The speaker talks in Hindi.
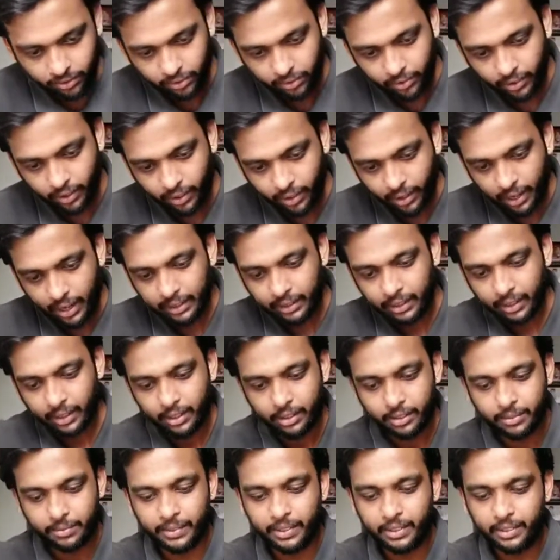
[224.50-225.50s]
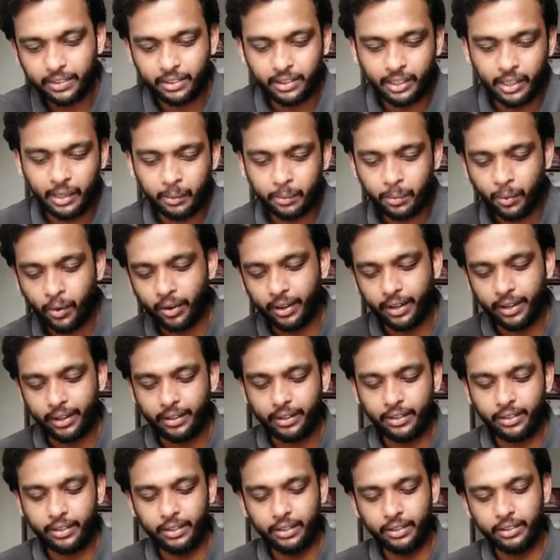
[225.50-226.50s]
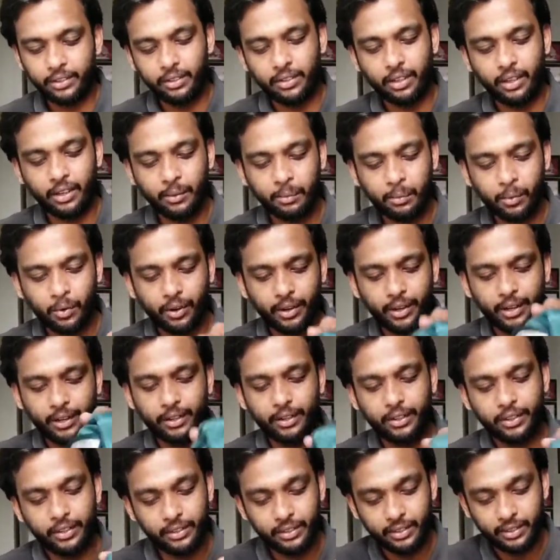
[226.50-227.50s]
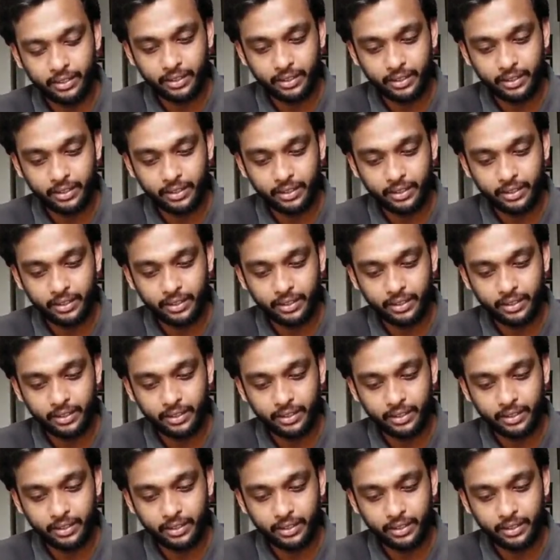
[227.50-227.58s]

फिर आता है इसमें तीन पॉकेट थर्ड पॉकेट